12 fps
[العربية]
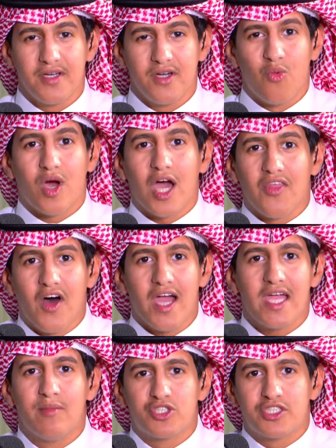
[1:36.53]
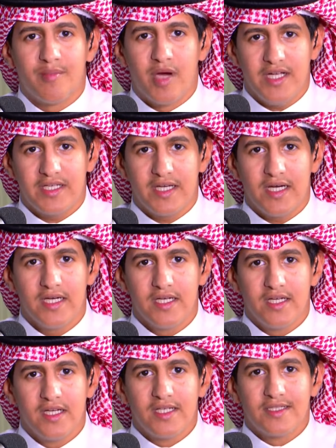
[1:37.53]
وقضايا مجتمعيه
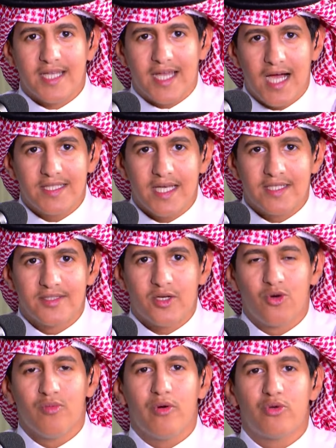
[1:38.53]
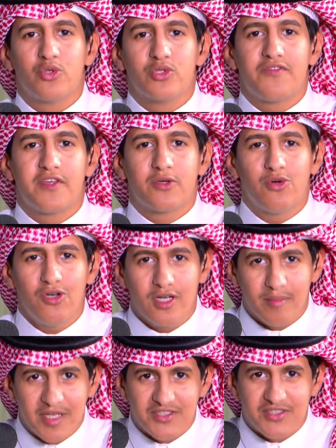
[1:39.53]
تكاد ان تكون موجوده في كل
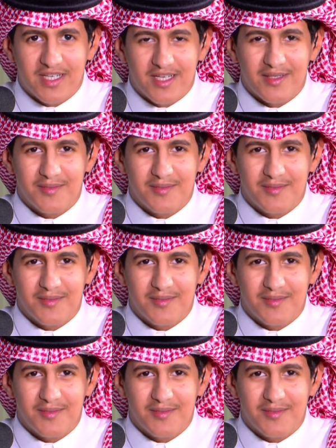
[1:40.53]
منزل